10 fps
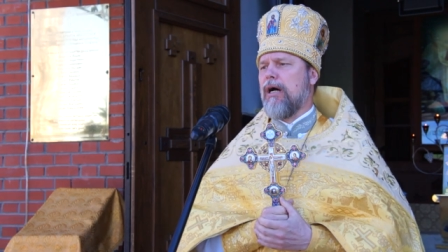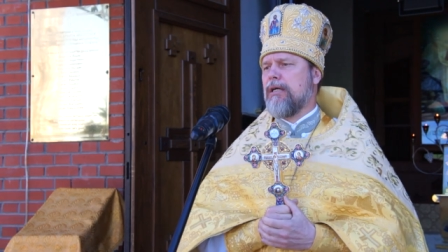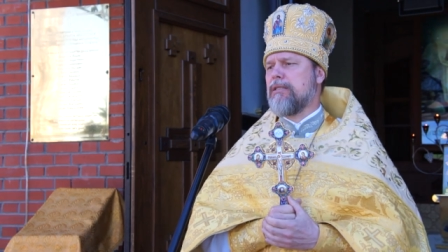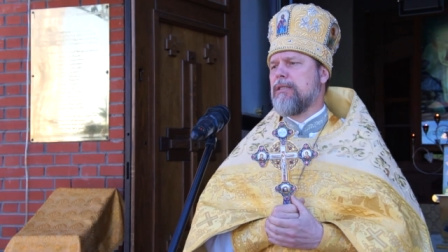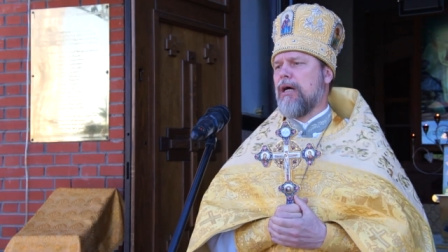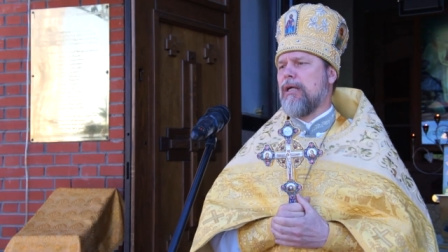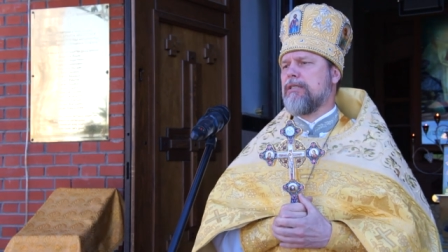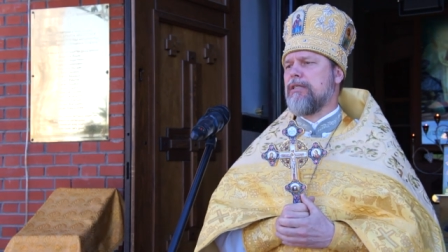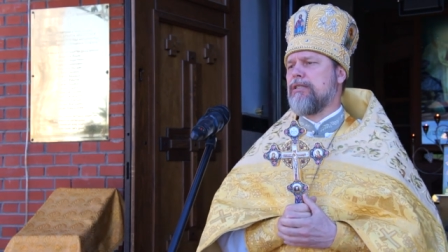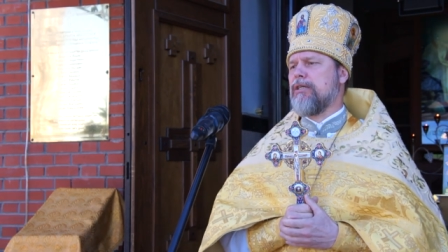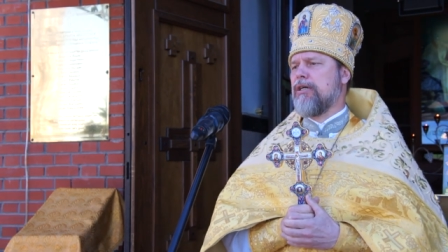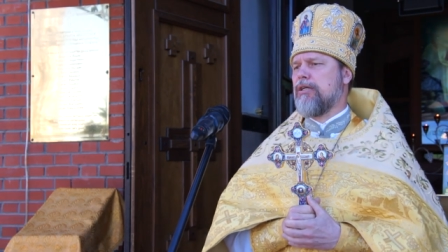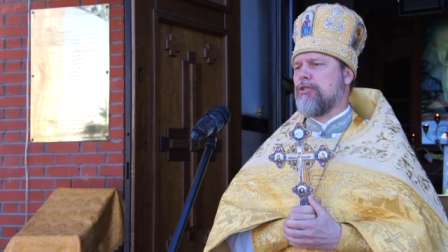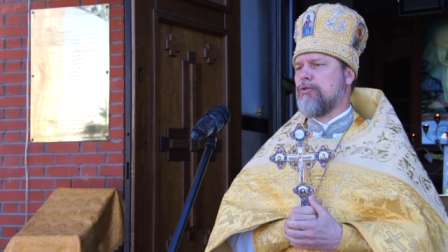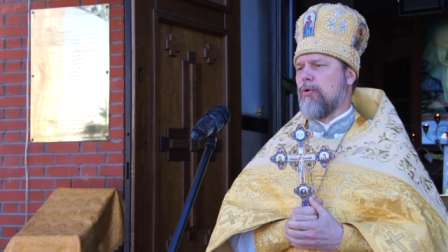остался со
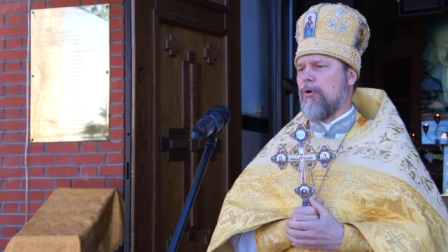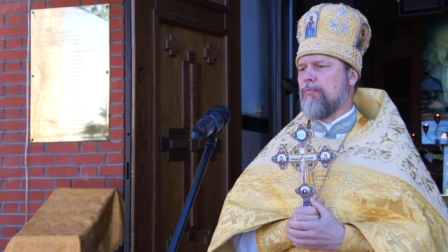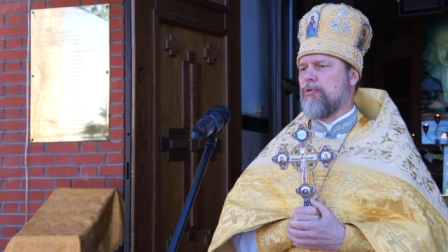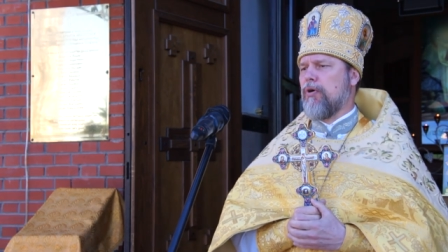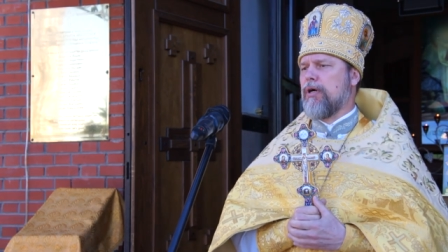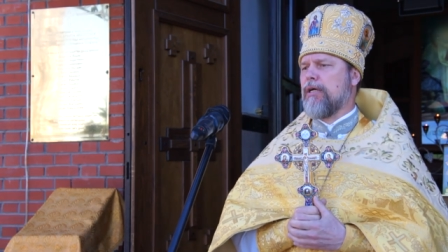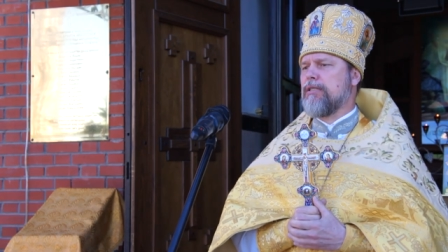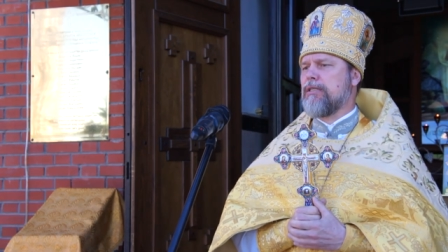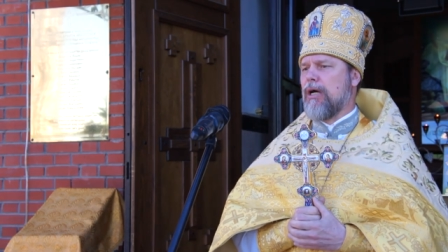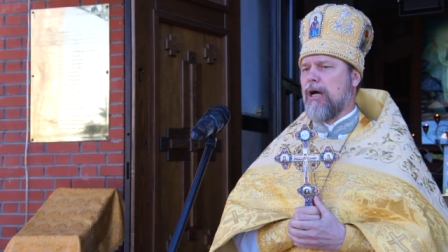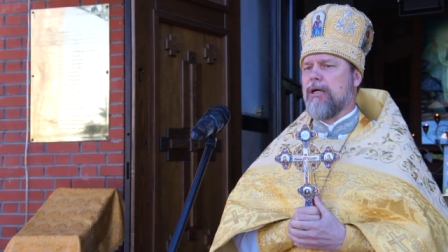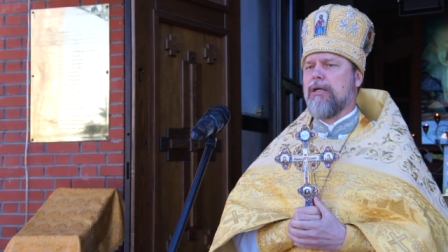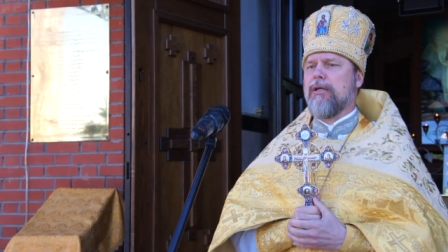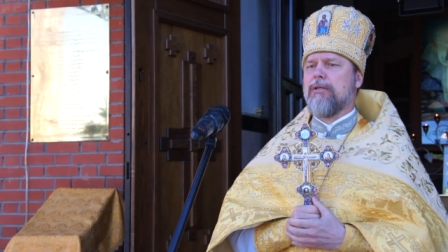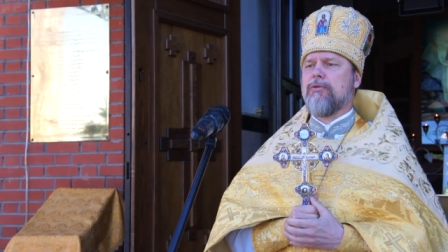Христом до конца,
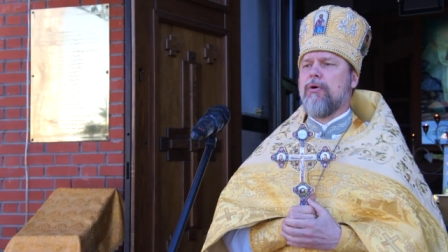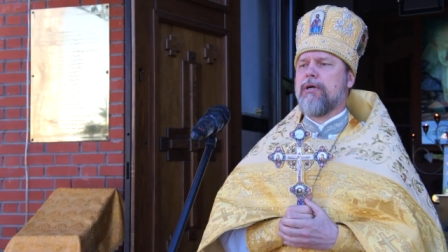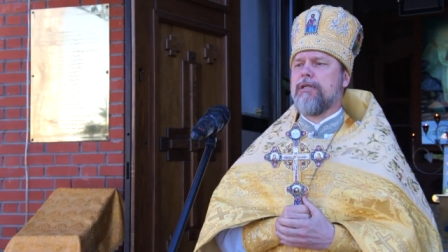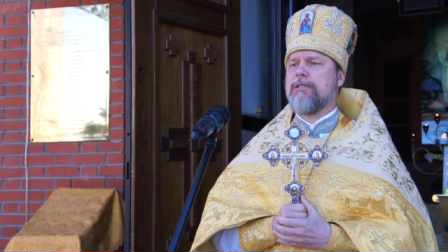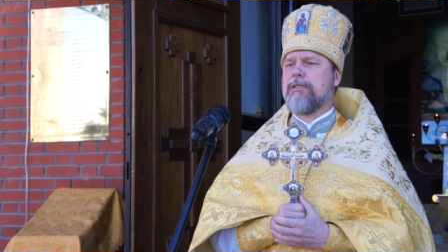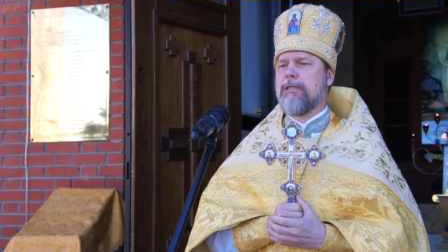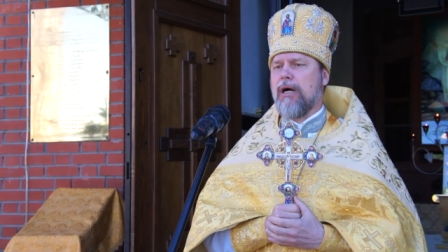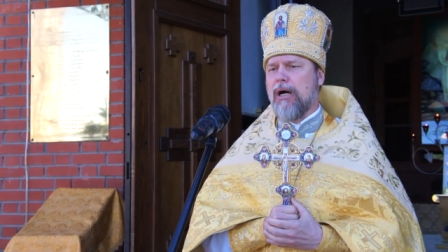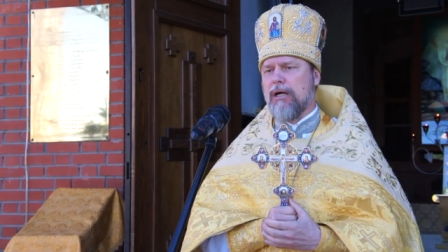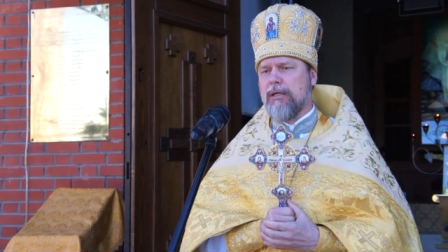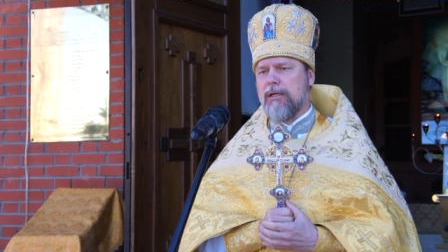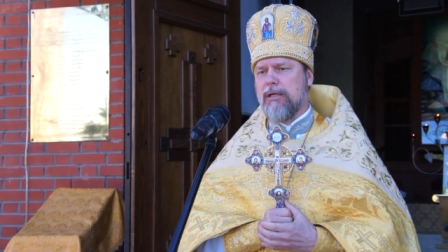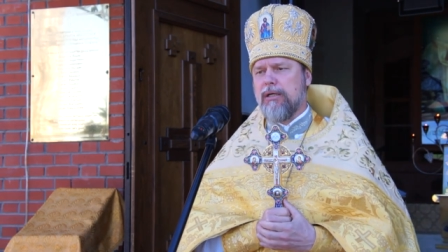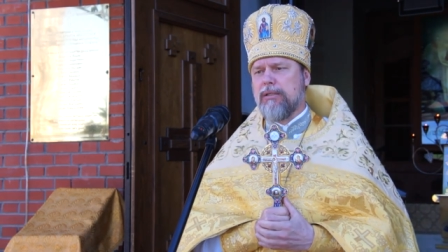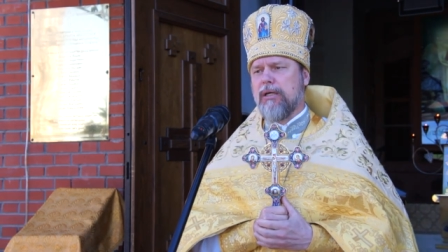до креста.
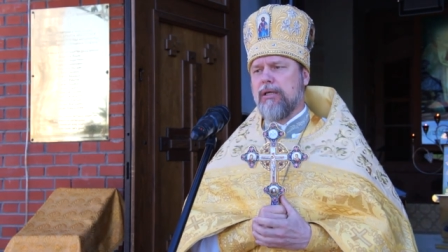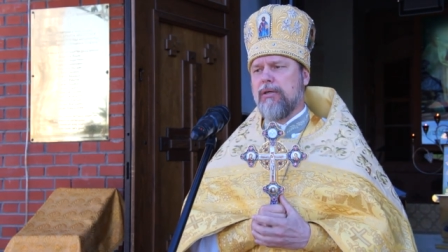Это